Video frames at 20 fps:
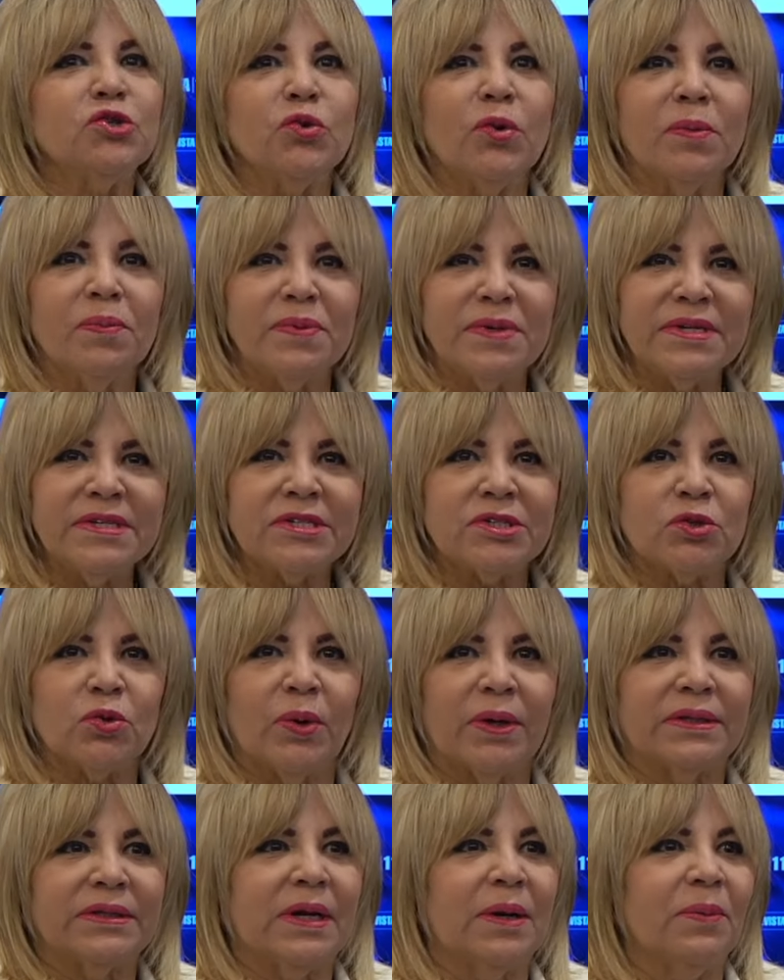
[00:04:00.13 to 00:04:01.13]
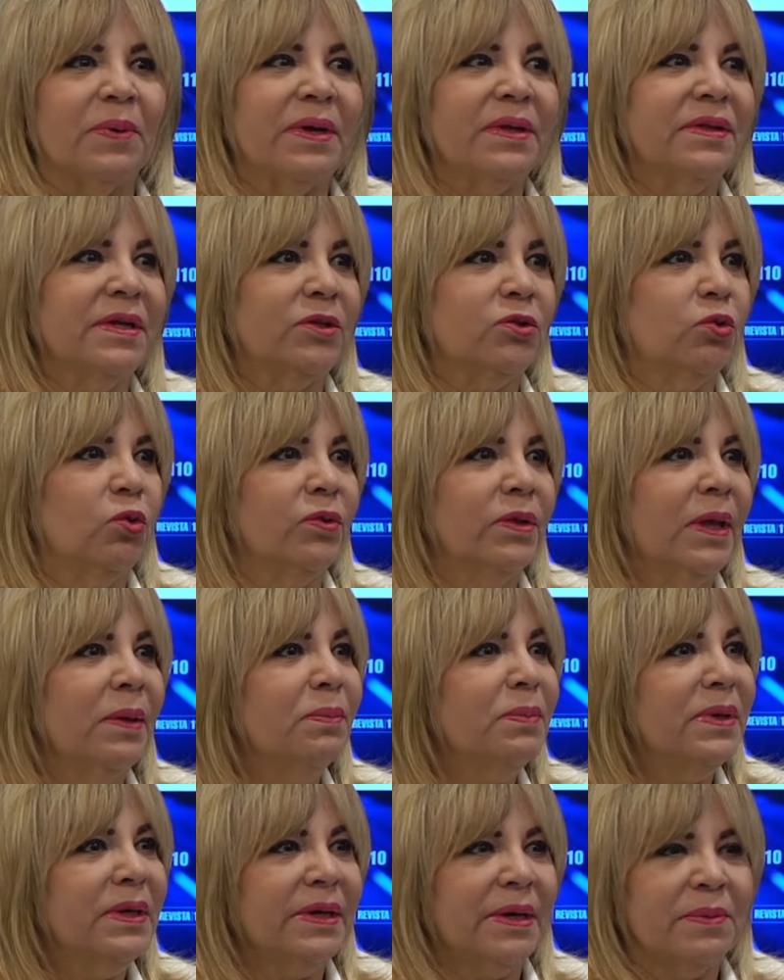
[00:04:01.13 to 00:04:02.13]
yo he visto a través de
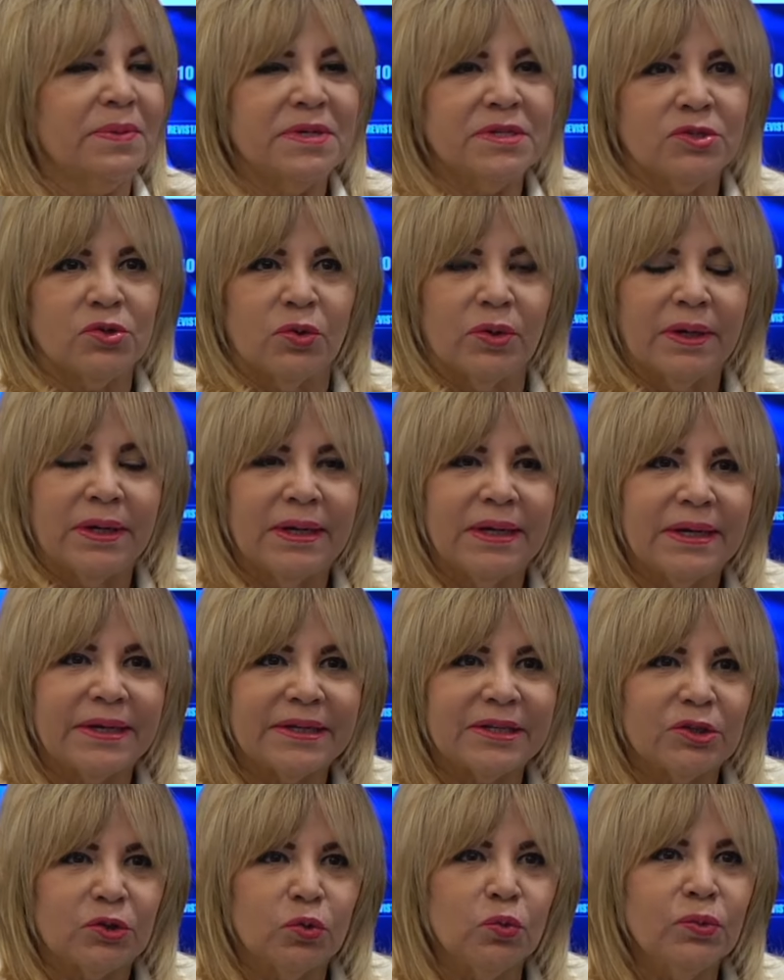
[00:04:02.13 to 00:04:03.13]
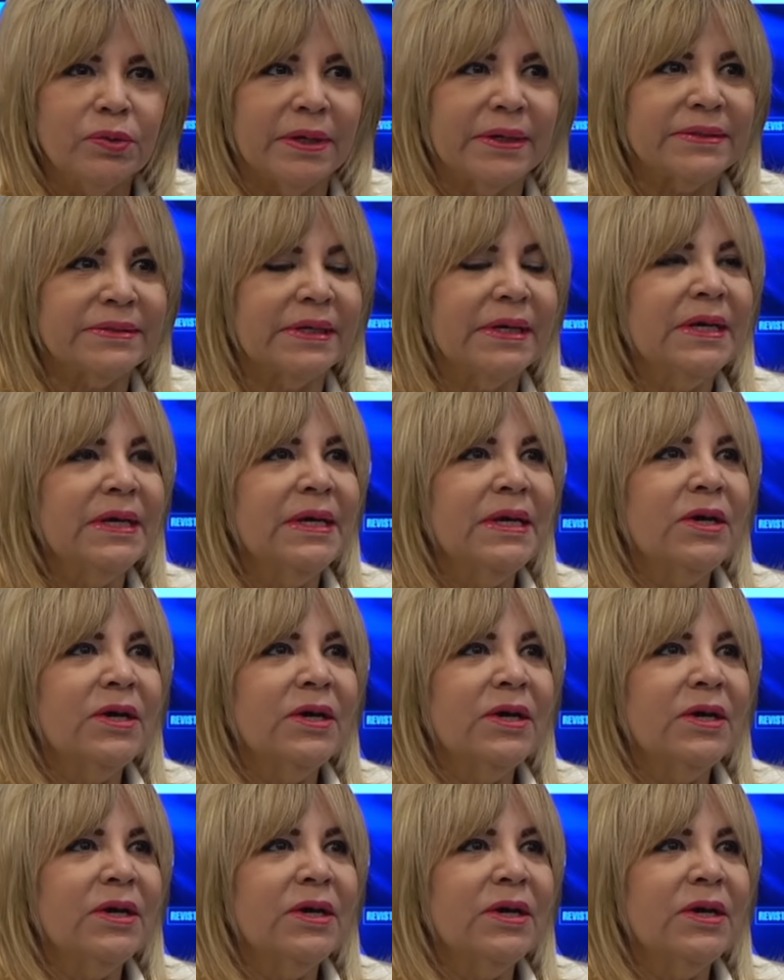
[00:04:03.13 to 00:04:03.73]
todas mis revisiones y lecturas